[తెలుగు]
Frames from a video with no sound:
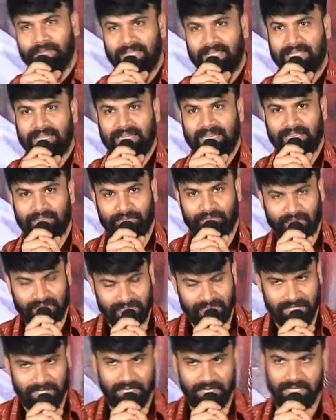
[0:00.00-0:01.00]
యూ ఎందుకంటే
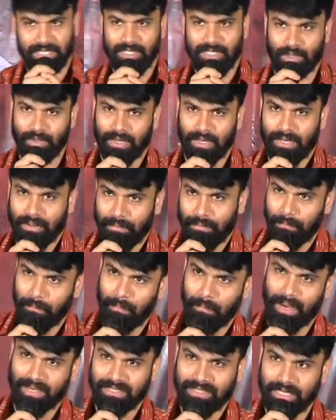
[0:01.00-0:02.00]
ఫస్ట్ నుంచి కూడా
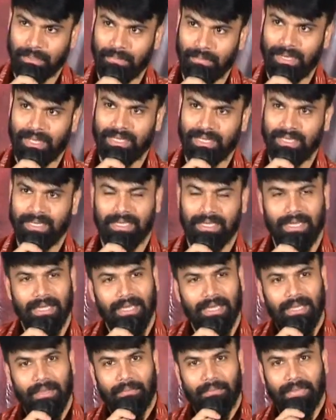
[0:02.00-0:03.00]
మా సినిమాని
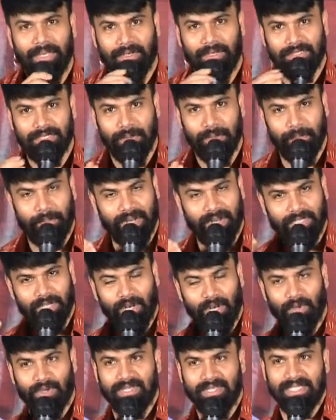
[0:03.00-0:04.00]
మీరు ప్రజల్లోకి